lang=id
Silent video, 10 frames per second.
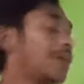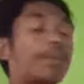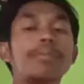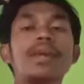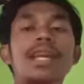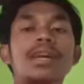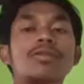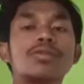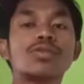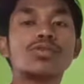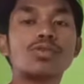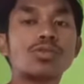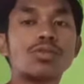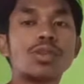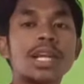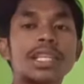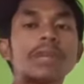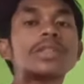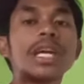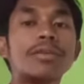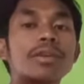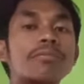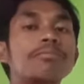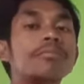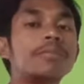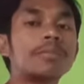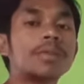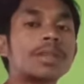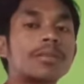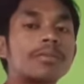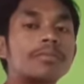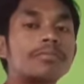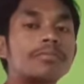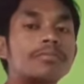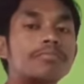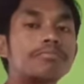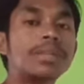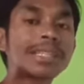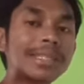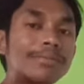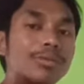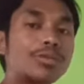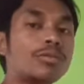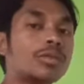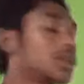Apabila nun sukun atau tanwin bertemu